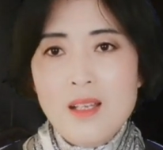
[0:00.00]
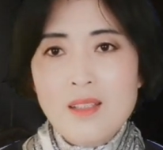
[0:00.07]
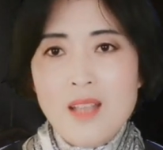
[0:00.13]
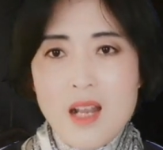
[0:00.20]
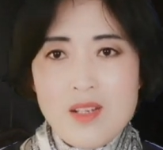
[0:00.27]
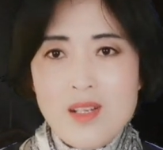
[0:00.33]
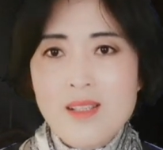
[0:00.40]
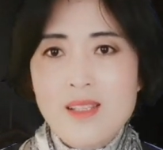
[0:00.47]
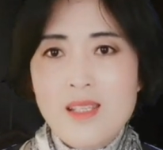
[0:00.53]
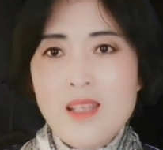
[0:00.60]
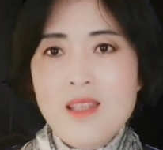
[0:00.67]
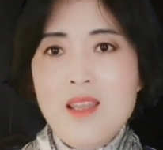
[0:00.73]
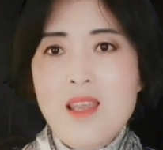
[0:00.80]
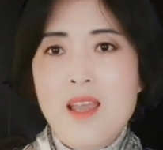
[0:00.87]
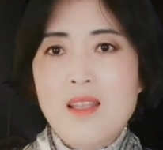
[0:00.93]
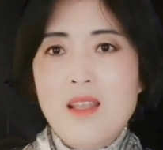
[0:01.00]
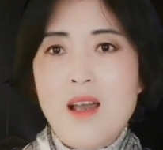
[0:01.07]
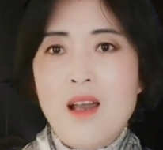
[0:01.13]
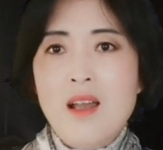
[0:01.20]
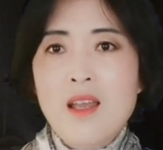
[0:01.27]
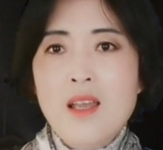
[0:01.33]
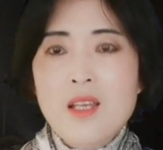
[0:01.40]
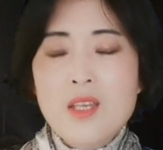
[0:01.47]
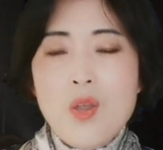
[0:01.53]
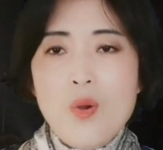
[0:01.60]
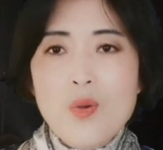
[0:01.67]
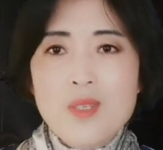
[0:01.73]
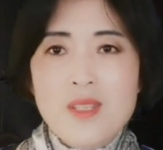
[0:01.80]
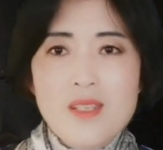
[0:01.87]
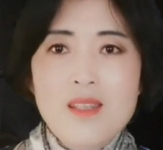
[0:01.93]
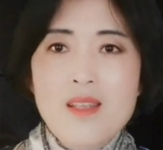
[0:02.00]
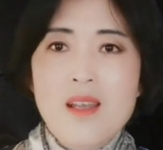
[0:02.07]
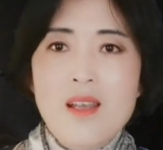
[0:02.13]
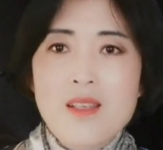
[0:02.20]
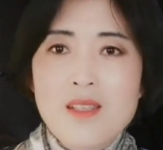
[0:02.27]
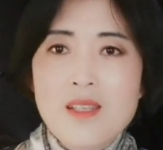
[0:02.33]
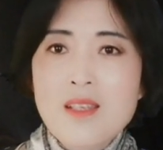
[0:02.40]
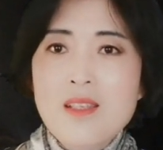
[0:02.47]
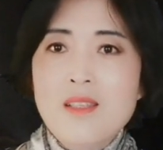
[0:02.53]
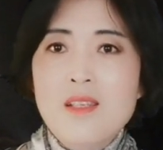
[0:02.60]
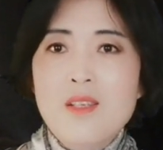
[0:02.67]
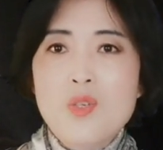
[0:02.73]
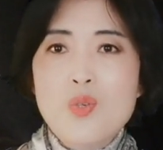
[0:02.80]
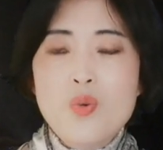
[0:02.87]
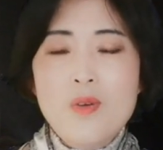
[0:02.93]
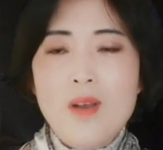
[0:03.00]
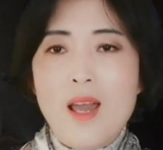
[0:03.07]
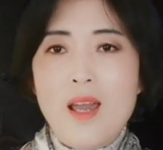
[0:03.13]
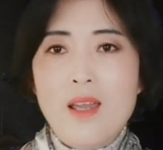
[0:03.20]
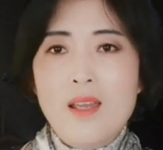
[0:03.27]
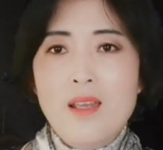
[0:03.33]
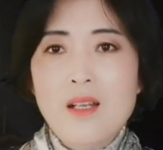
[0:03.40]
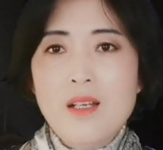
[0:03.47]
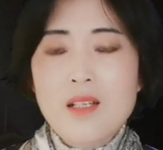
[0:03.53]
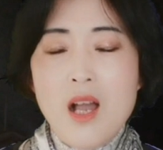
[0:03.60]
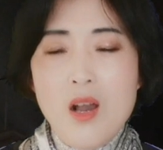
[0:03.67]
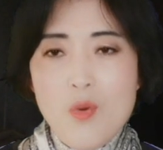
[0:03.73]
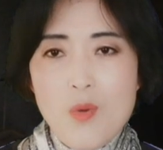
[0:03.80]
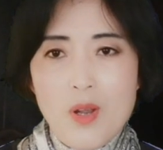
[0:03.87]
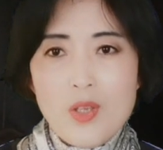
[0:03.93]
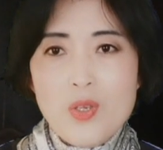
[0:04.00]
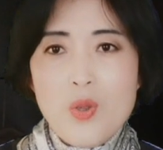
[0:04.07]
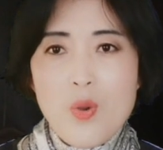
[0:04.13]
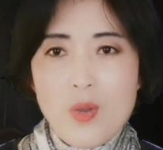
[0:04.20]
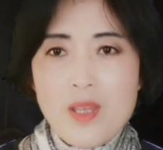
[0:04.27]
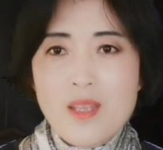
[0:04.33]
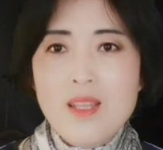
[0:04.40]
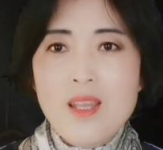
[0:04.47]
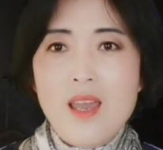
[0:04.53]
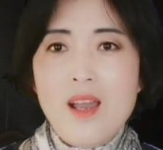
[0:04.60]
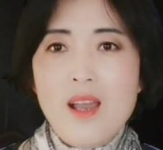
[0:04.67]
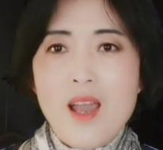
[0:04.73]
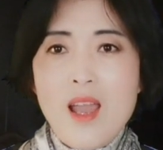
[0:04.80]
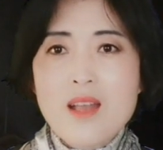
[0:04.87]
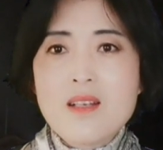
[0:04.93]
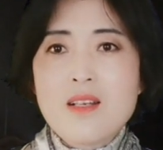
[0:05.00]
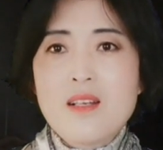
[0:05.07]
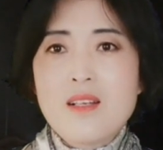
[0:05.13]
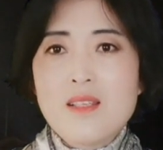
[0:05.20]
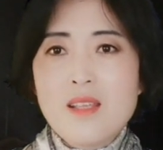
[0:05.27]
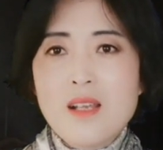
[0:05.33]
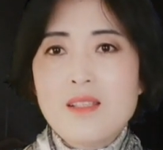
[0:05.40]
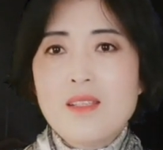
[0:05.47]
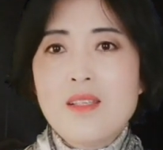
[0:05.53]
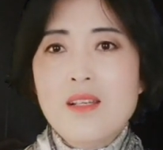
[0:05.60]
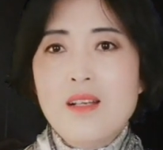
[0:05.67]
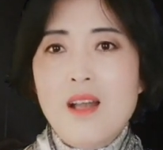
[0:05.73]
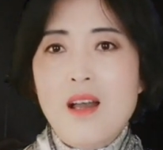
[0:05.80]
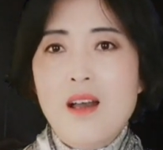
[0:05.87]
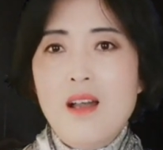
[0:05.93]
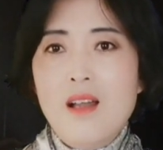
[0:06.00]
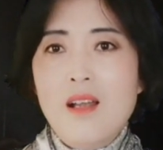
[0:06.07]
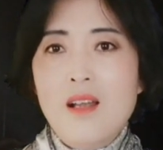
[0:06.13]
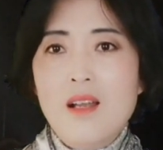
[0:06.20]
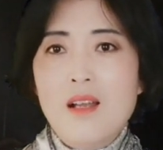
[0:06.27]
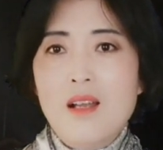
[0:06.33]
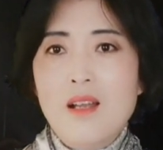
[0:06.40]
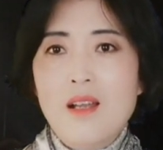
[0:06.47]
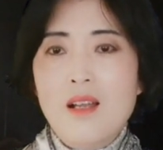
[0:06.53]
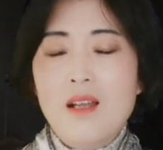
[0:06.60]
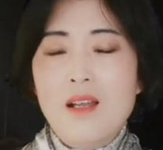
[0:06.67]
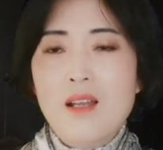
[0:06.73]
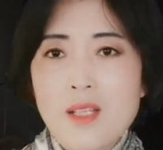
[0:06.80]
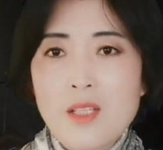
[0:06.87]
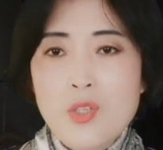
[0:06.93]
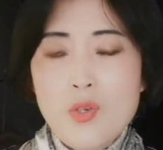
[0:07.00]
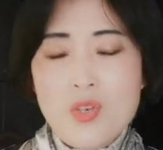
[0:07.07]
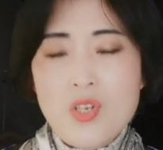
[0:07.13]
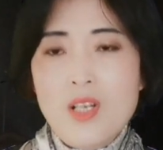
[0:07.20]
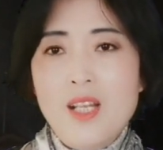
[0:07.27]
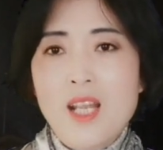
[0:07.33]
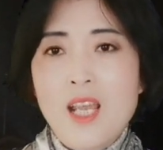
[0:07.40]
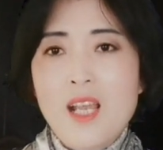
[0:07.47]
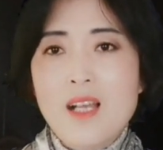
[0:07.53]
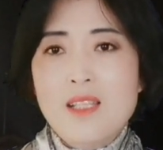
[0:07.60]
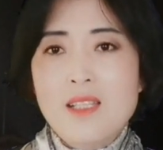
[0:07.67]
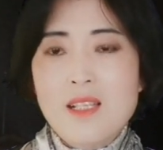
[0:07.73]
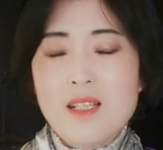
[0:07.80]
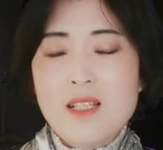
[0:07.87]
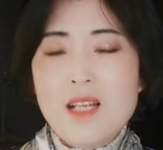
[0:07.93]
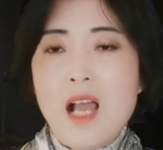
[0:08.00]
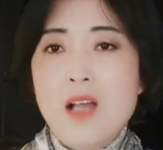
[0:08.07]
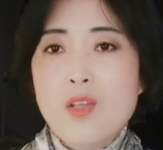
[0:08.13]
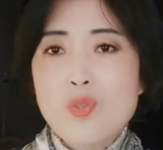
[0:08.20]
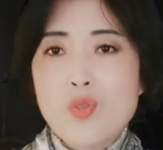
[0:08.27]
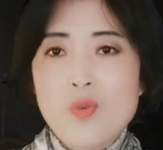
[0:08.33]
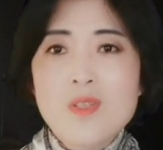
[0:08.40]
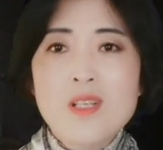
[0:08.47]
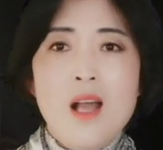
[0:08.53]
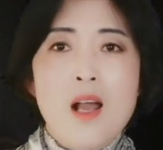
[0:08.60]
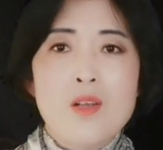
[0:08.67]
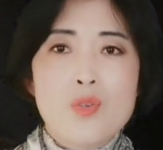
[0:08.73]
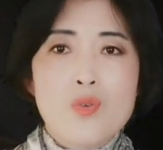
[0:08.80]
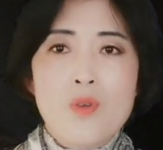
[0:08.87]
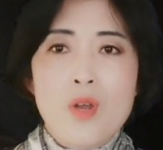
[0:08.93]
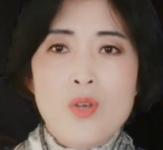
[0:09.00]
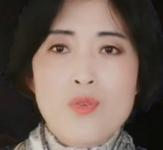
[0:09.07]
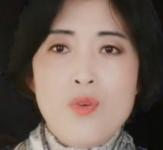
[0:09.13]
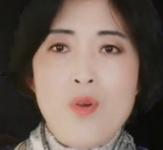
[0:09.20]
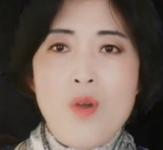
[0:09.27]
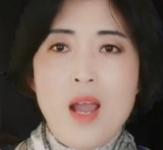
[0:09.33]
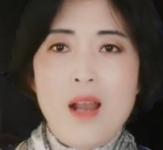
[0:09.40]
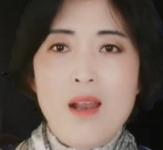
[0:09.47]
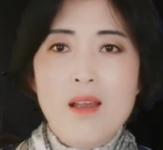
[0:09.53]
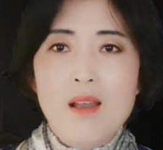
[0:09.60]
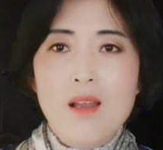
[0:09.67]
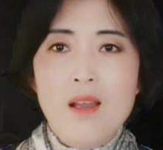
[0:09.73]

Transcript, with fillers: 但是今天呢，有新的信息出来，让我有一点开始相信了，就是那个警察总长出来说话了。